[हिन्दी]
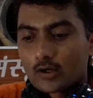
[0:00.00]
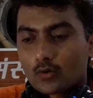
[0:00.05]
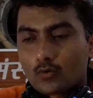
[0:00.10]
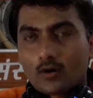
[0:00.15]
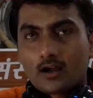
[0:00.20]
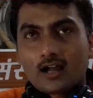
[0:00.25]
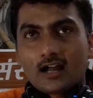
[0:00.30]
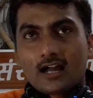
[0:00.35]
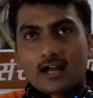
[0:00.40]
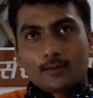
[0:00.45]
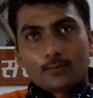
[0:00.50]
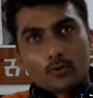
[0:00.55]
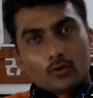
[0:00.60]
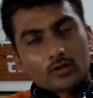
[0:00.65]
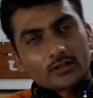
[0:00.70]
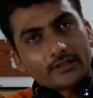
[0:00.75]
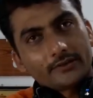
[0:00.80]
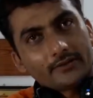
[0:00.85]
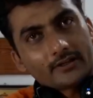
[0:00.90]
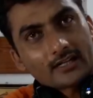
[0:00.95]
क्वा
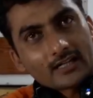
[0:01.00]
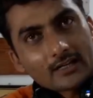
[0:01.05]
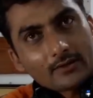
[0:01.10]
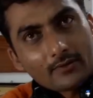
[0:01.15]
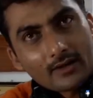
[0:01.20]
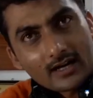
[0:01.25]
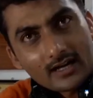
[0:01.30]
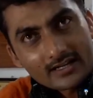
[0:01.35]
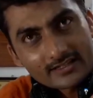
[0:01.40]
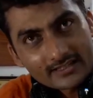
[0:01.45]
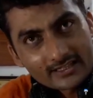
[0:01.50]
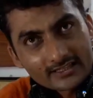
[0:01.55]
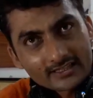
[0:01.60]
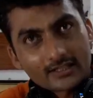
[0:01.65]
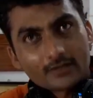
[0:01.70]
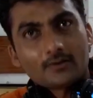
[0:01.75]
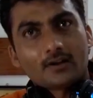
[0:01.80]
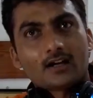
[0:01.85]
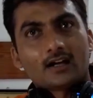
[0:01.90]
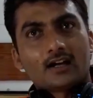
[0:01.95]
अबोध विकलवा
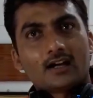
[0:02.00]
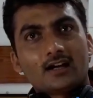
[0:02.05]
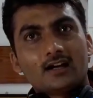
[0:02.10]
जंतवा